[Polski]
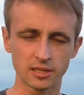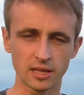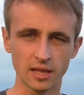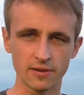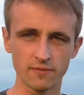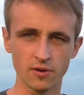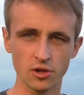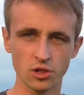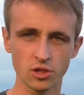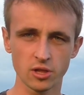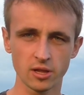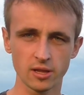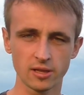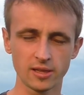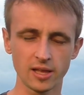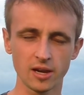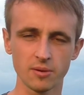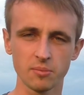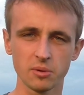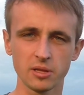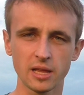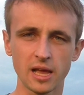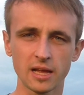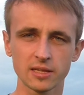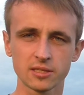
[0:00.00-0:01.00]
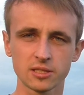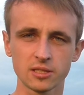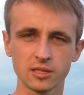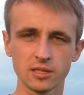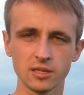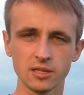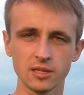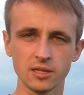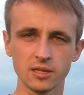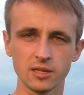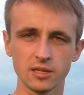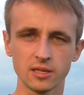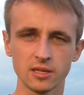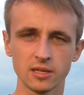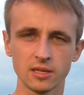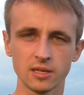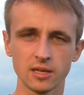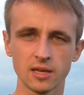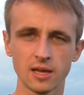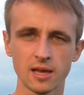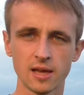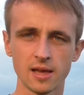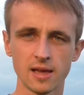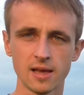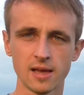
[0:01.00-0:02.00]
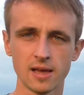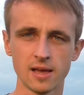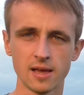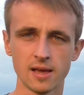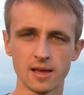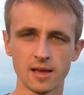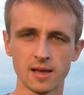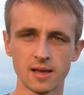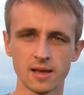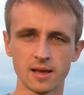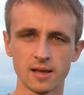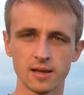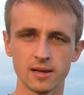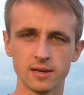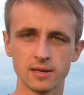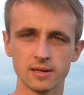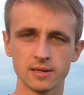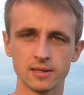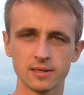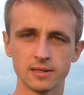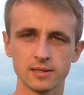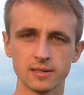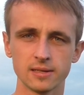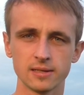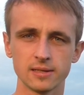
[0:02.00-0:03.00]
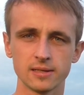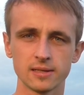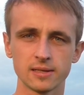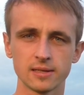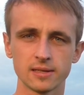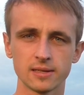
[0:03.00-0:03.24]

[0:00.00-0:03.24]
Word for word: tej właśnie determinacji i e,